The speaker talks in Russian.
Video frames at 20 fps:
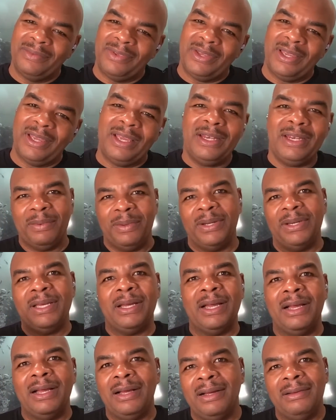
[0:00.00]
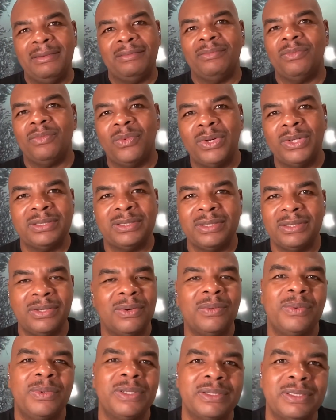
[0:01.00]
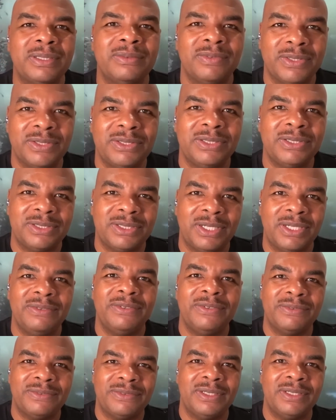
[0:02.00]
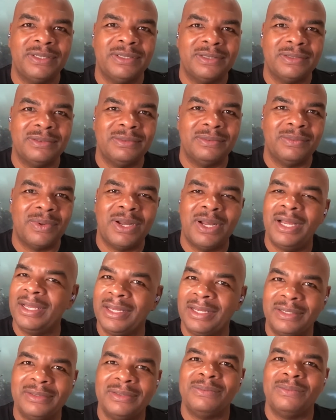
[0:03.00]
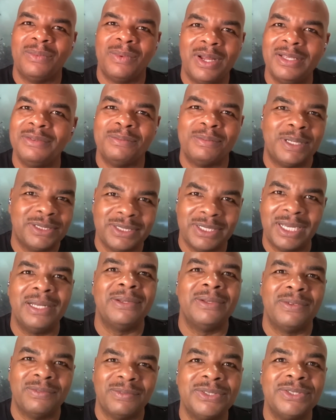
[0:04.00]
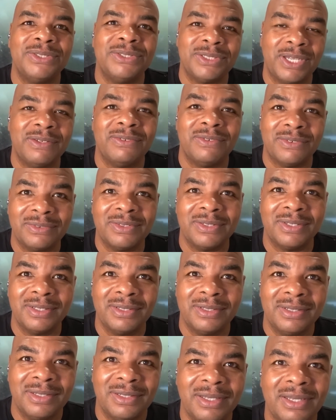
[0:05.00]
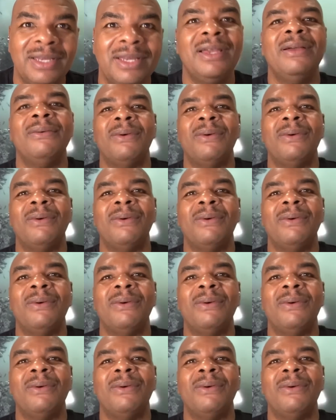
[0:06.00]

Знаете, почему мой канал вообще называется Da Vinci J15? Почему именно так?